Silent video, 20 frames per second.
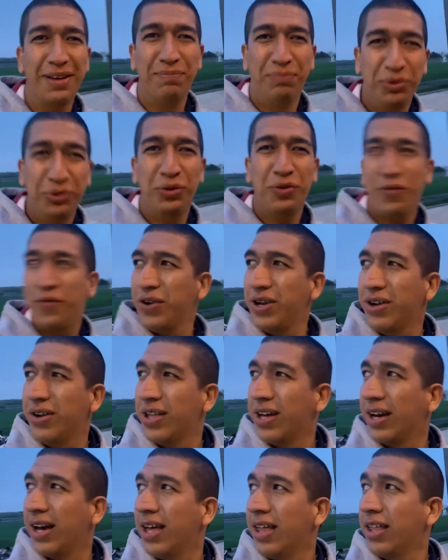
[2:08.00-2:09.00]
puto frío
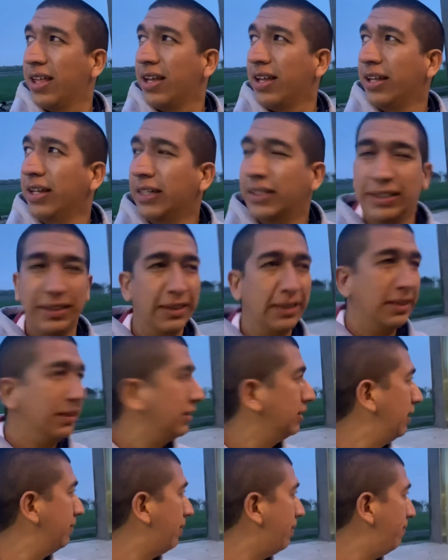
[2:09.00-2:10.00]
de acá de,
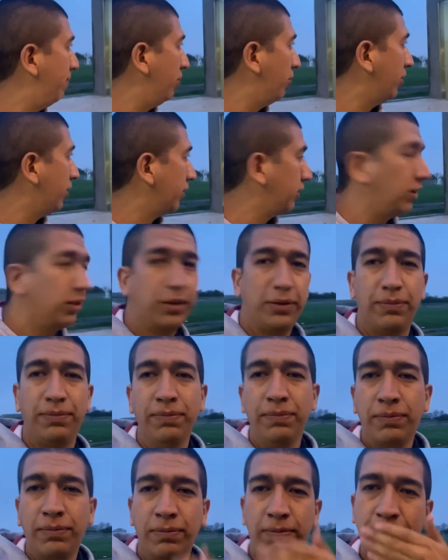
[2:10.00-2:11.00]
de Pamplona, tío.
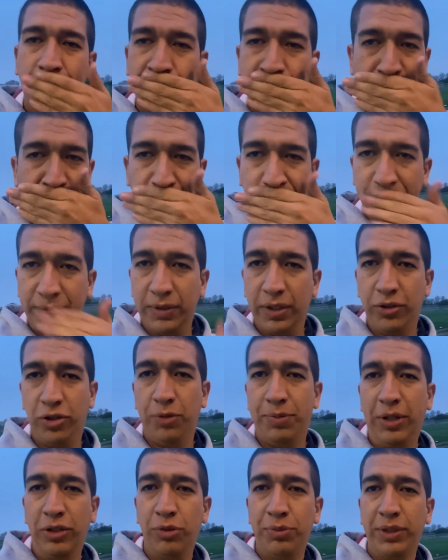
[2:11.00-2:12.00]
Estoy
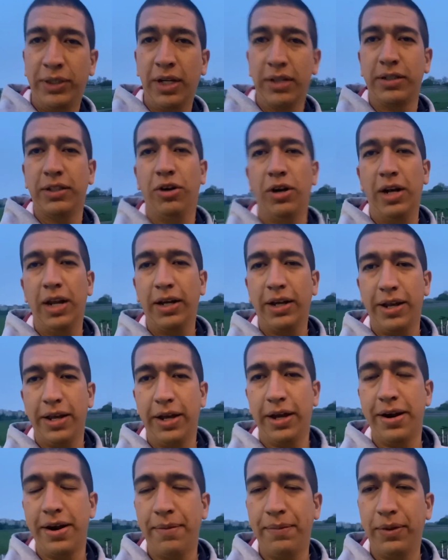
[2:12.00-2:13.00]
esperando mi taxi, ojalá que
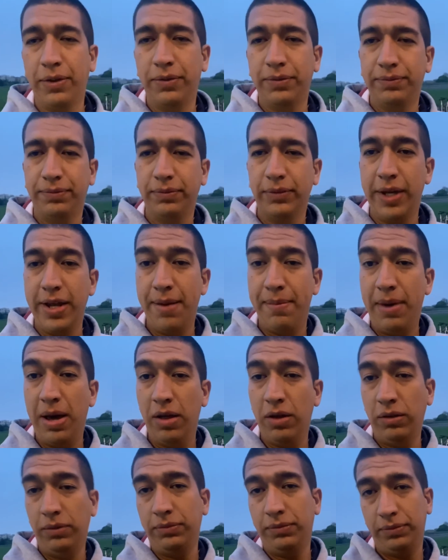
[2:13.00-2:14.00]
llegue rápido. He
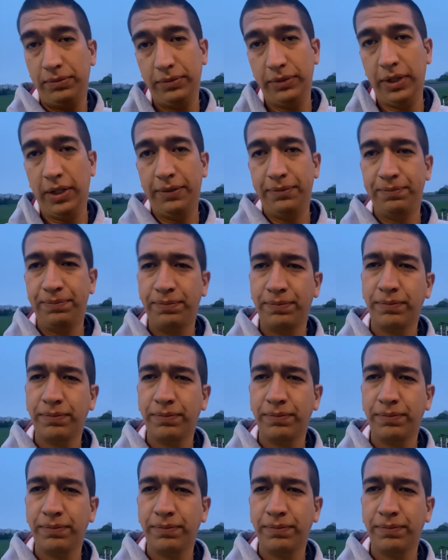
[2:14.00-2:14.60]
llamado, ya.